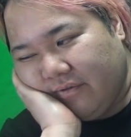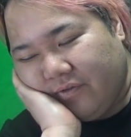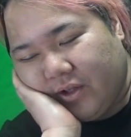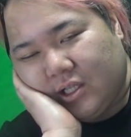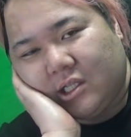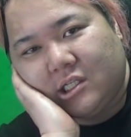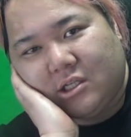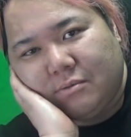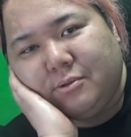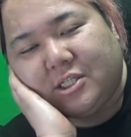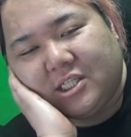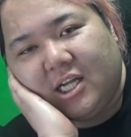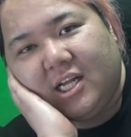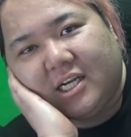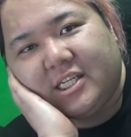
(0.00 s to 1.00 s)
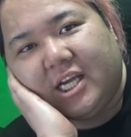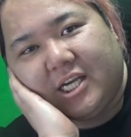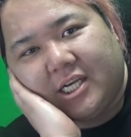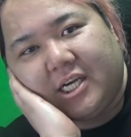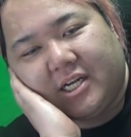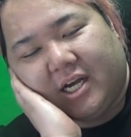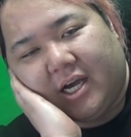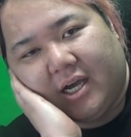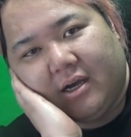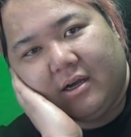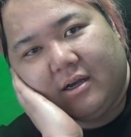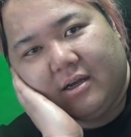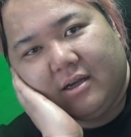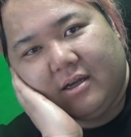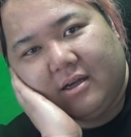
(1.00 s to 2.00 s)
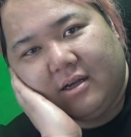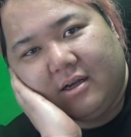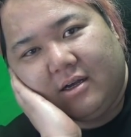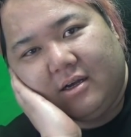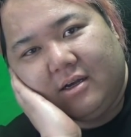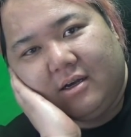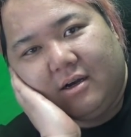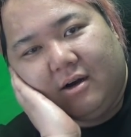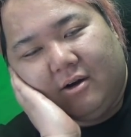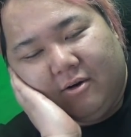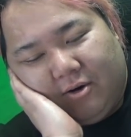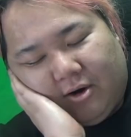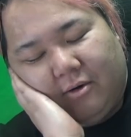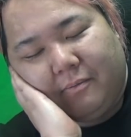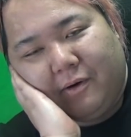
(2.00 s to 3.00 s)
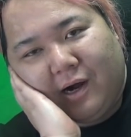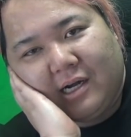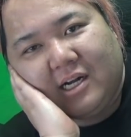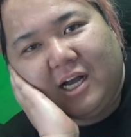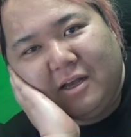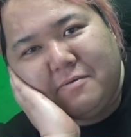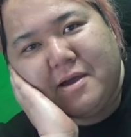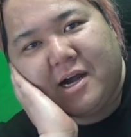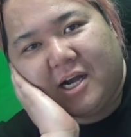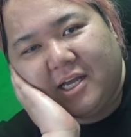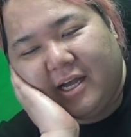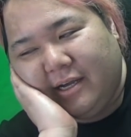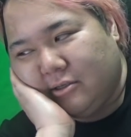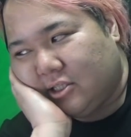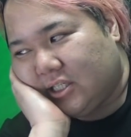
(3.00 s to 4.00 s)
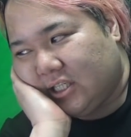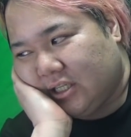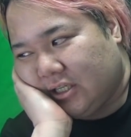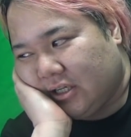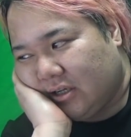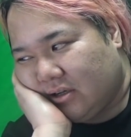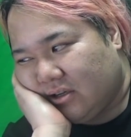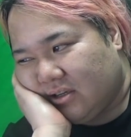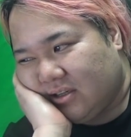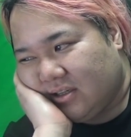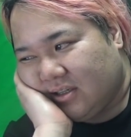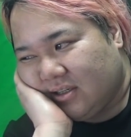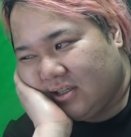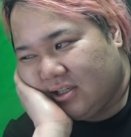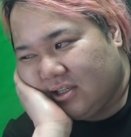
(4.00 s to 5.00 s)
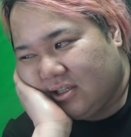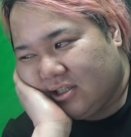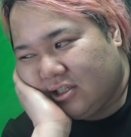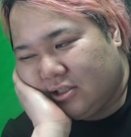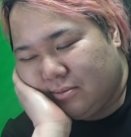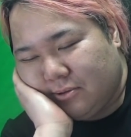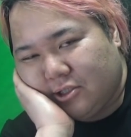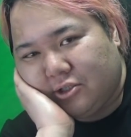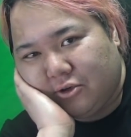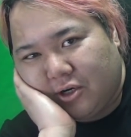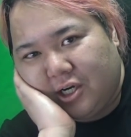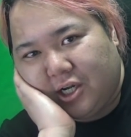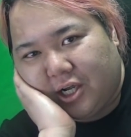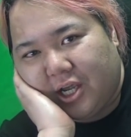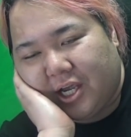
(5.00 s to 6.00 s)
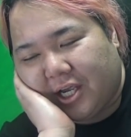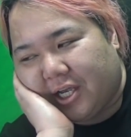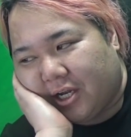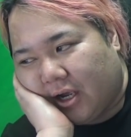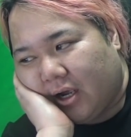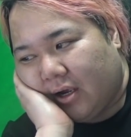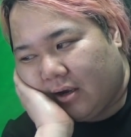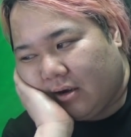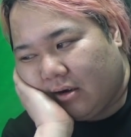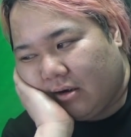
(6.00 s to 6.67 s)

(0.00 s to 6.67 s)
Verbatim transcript: だから潰さなきゃいけない。うん、若い目は早いうちに潰しとかなきゃいけない。